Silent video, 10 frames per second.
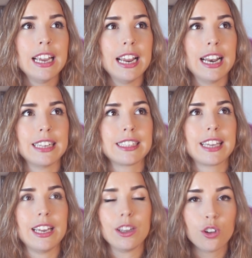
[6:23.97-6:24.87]
en las
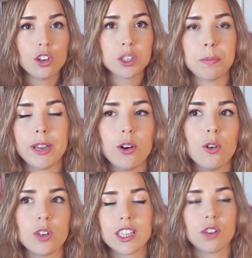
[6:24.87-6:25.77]
que yo espero
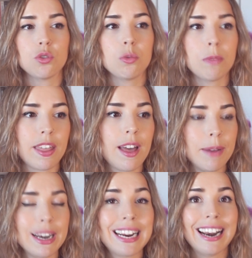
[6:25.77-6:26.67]
o esté acostumbrada a
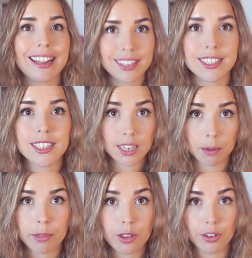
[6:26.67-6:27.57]
ver grandes
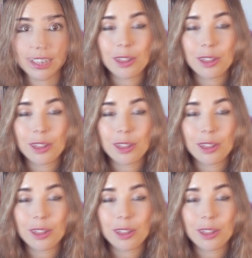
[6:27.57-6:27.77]
descripciones.